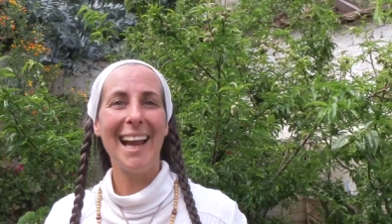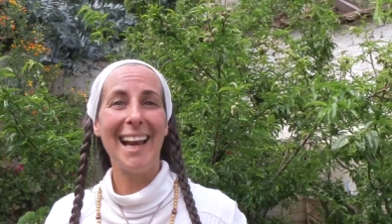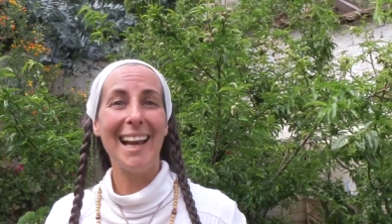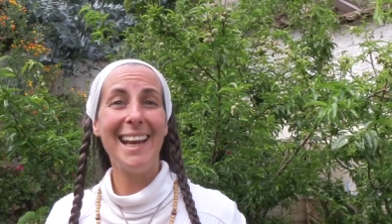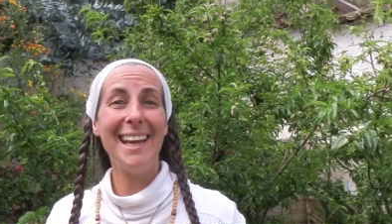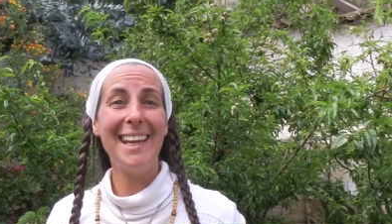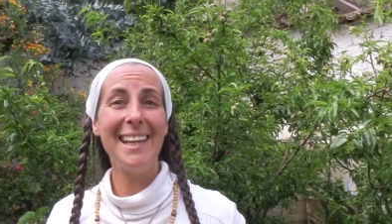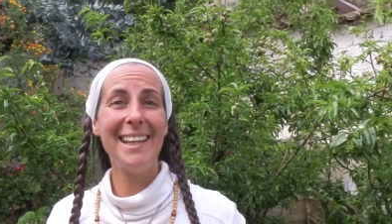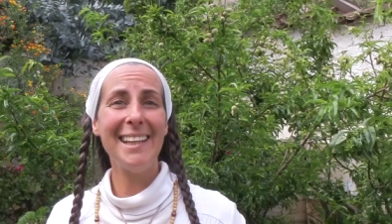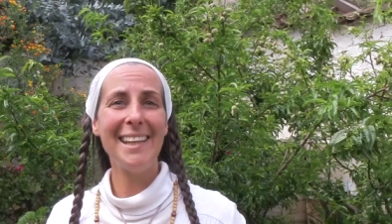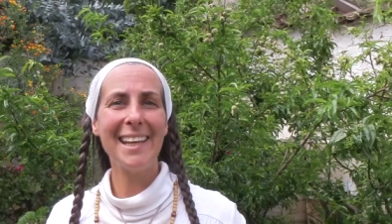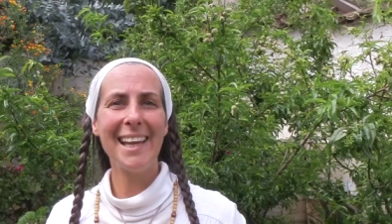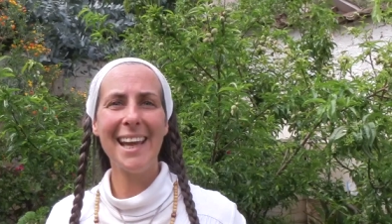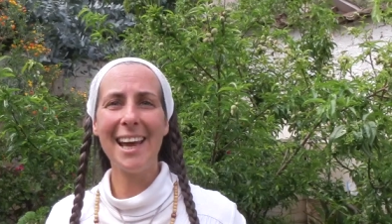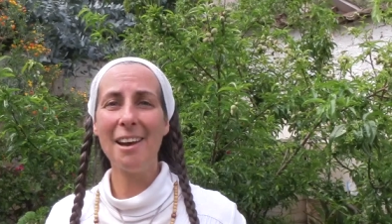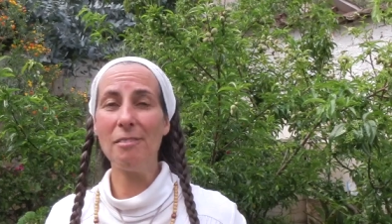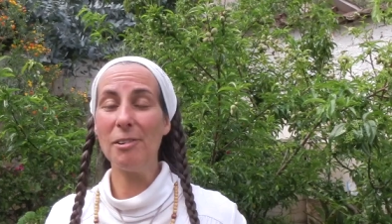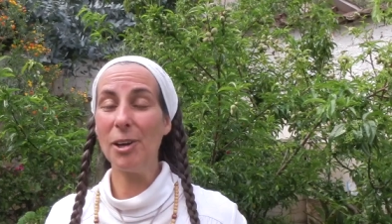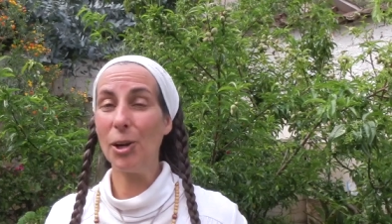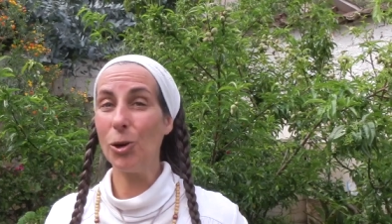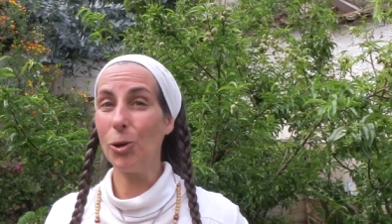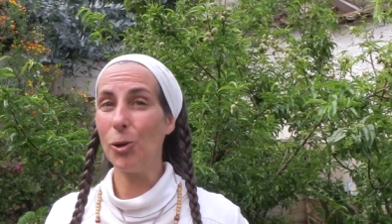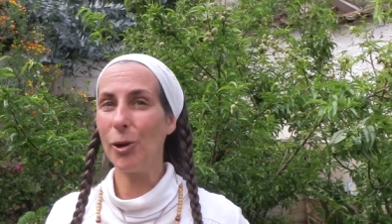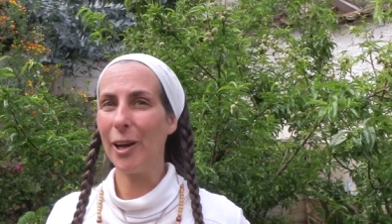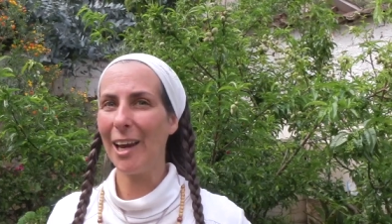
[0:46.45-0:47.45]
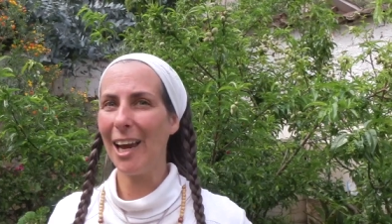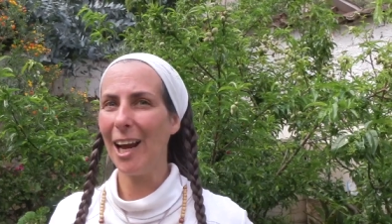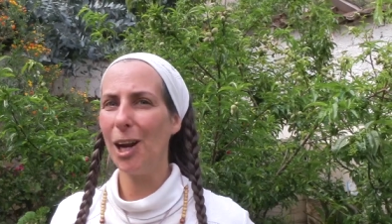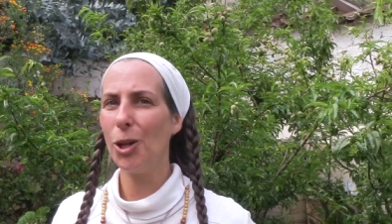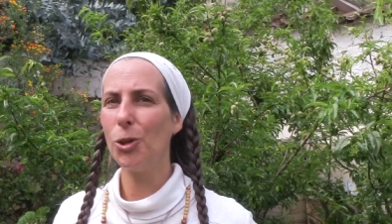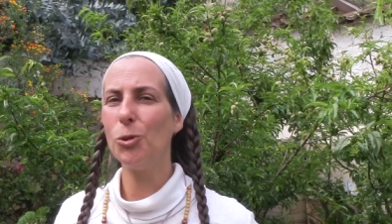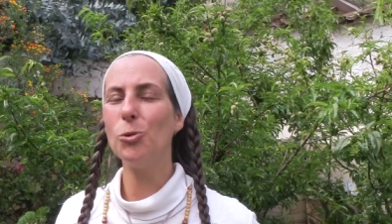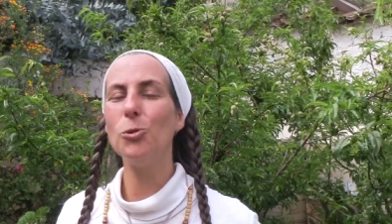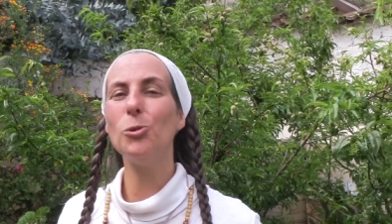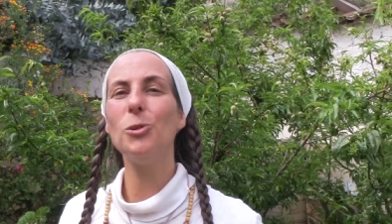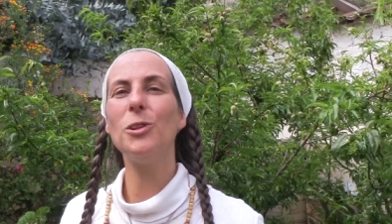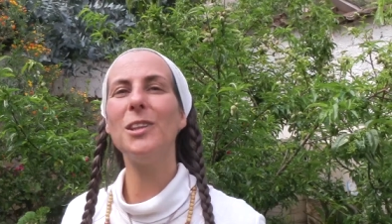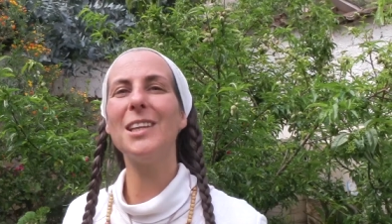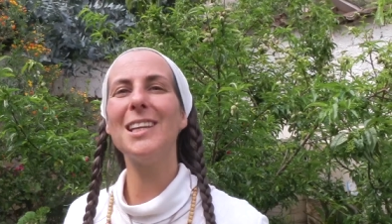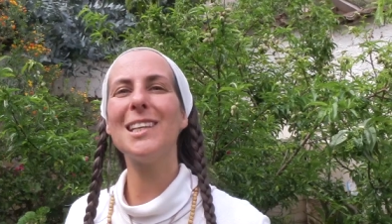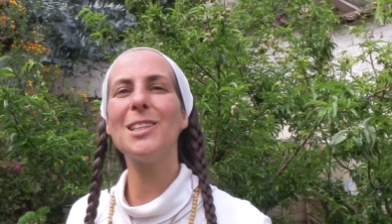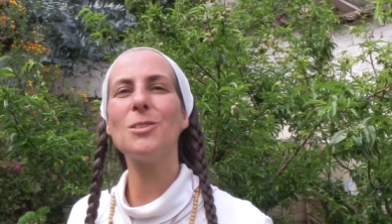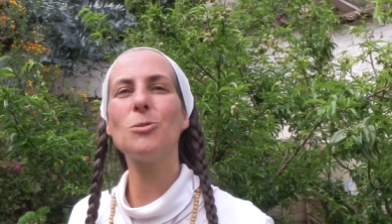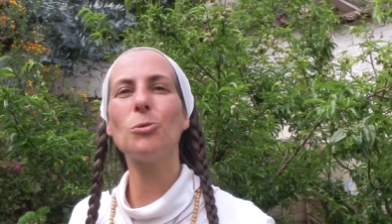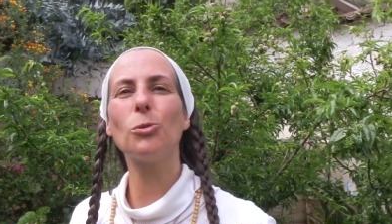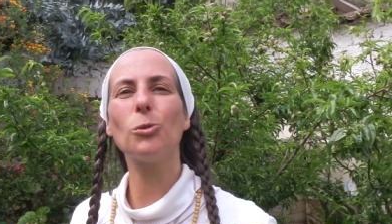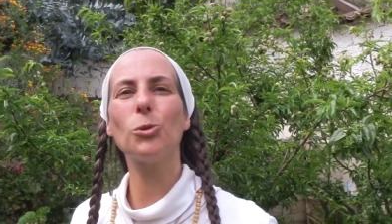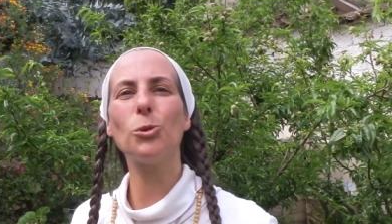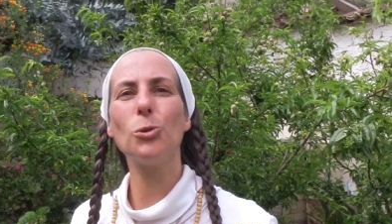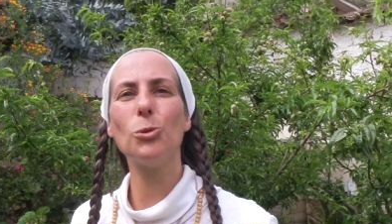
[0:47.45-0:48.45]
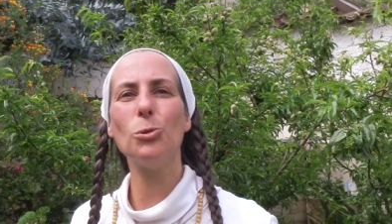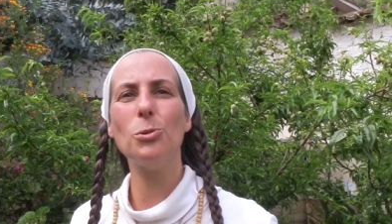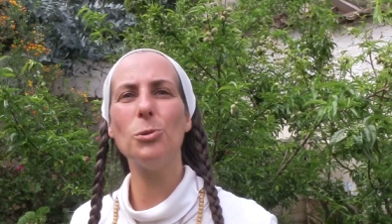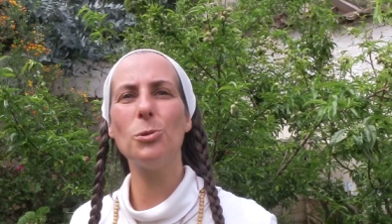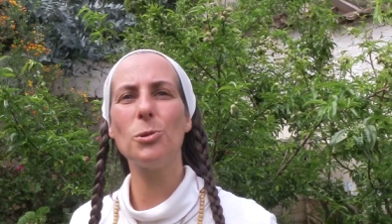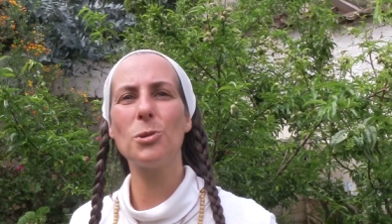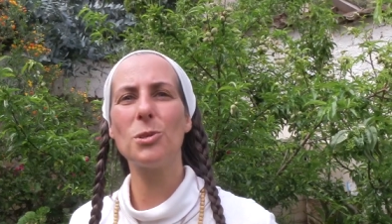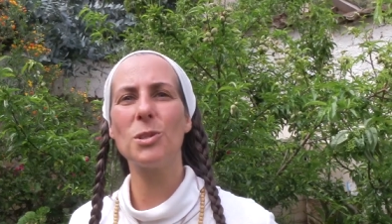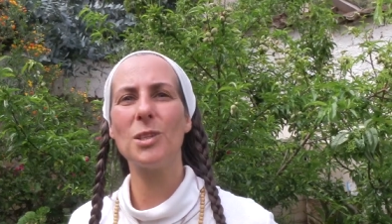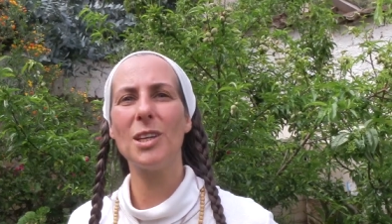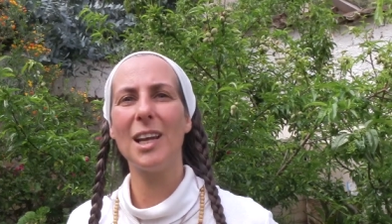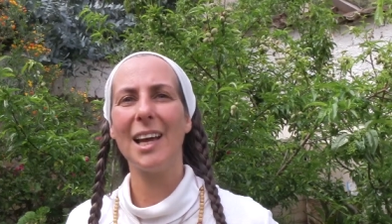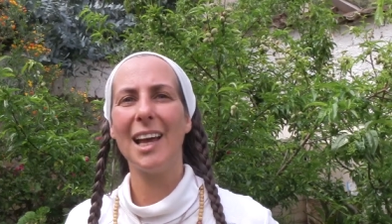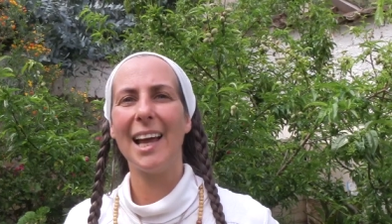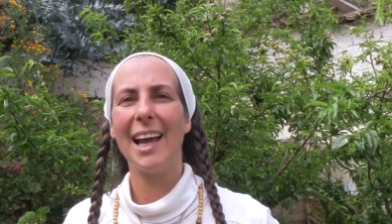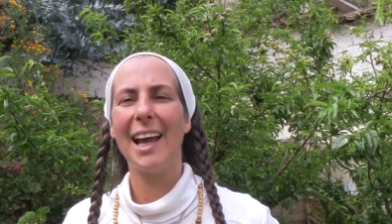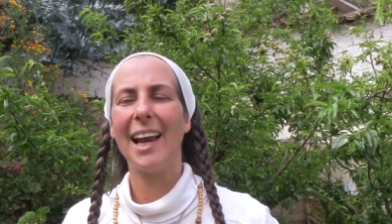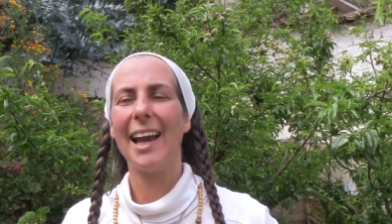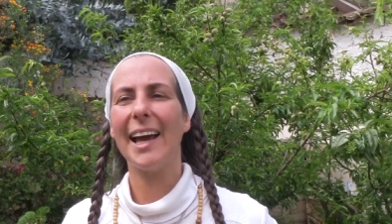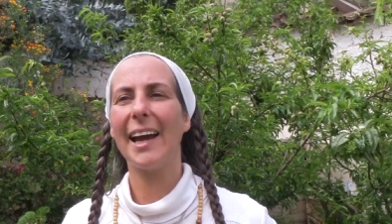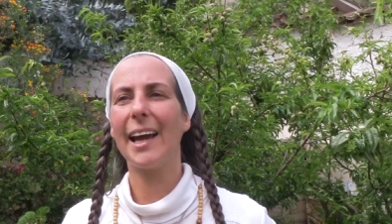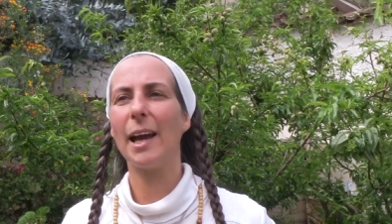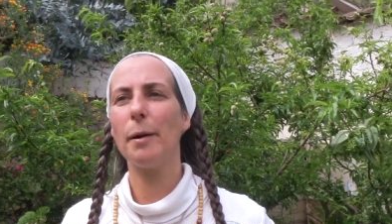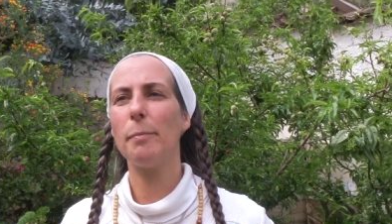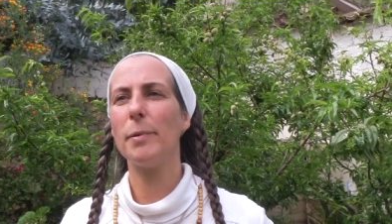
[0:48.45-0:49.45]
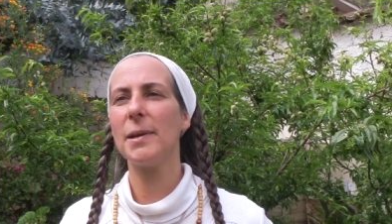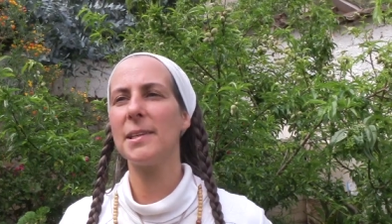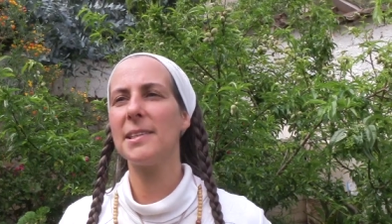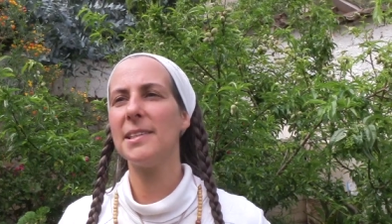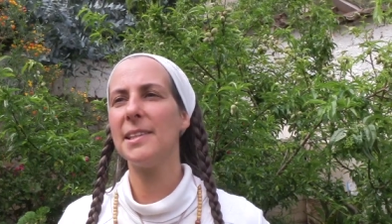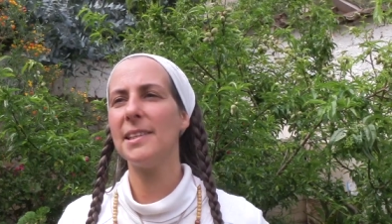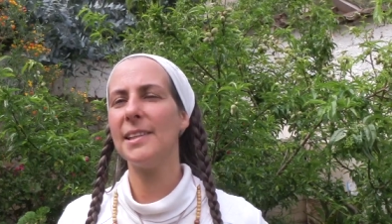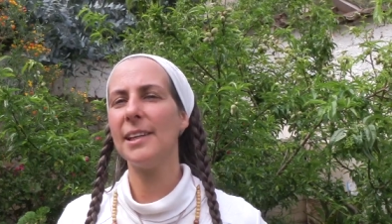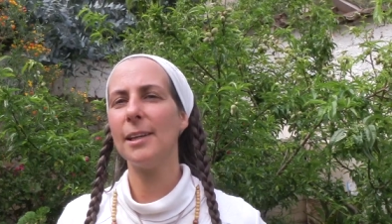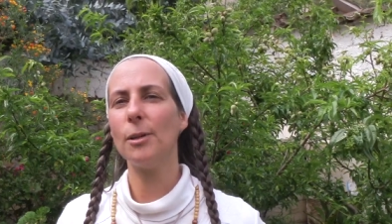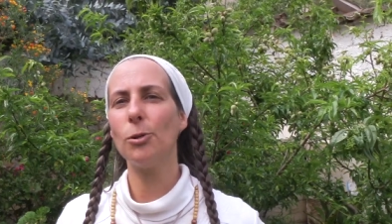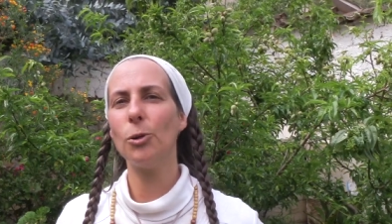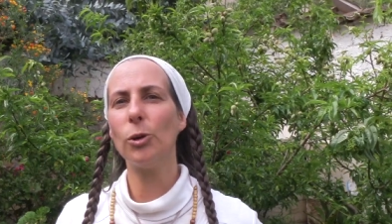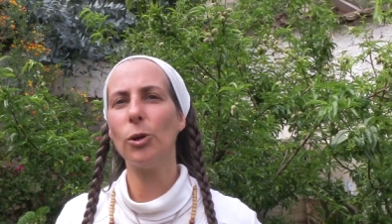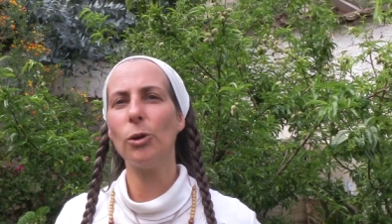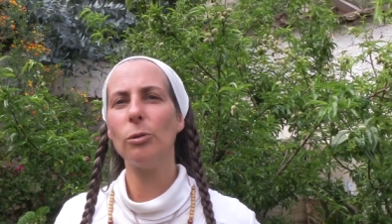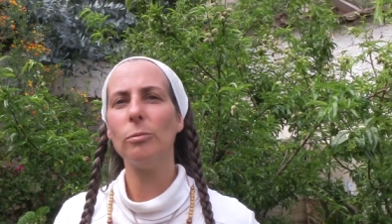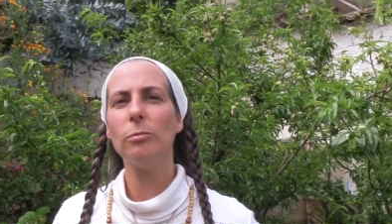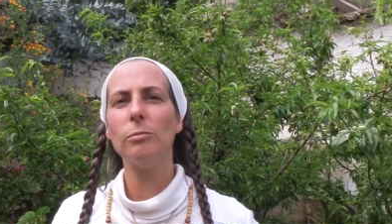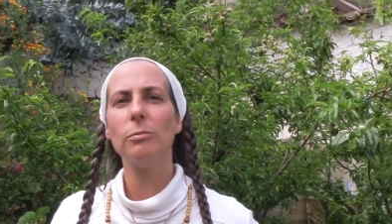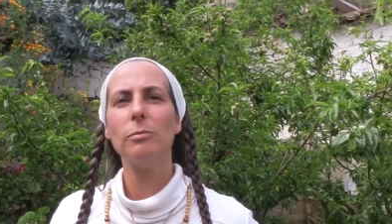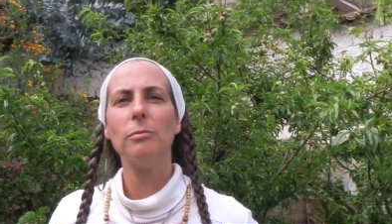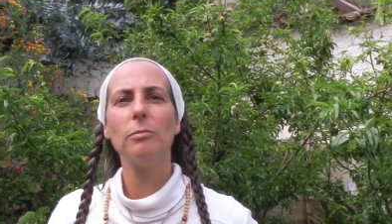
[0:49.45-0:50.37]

l'inné avec lequel nous naissons tous, la capacité de